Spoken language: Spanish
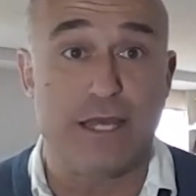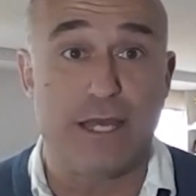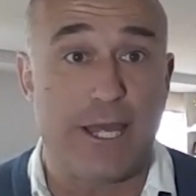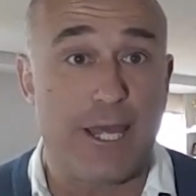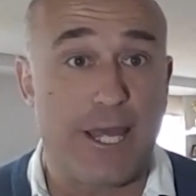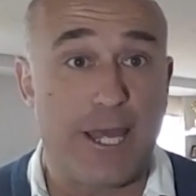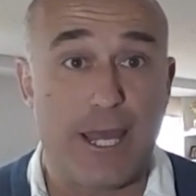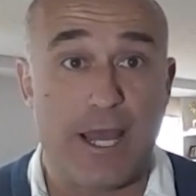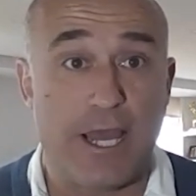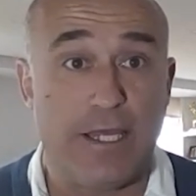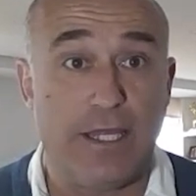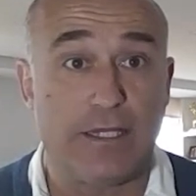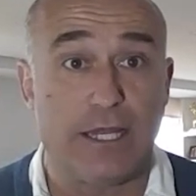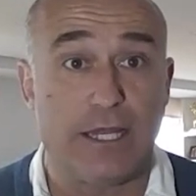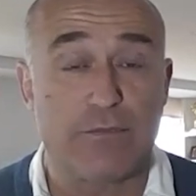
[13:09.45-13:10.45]
eh,
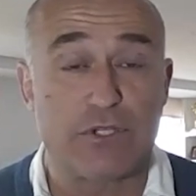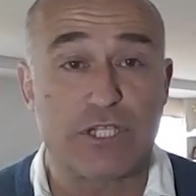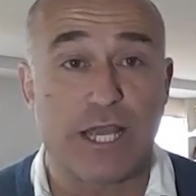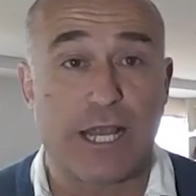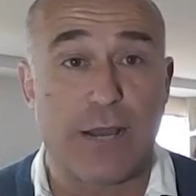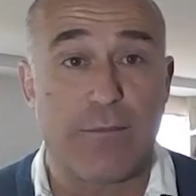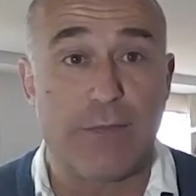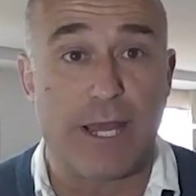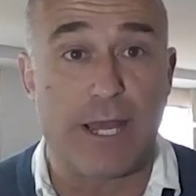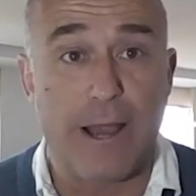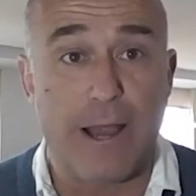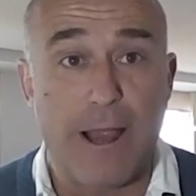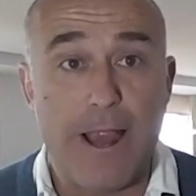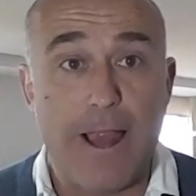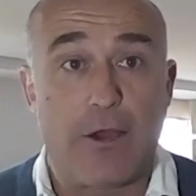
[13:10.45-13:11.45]
ahí tenemos que
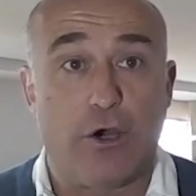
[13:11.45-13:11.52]
cambiar.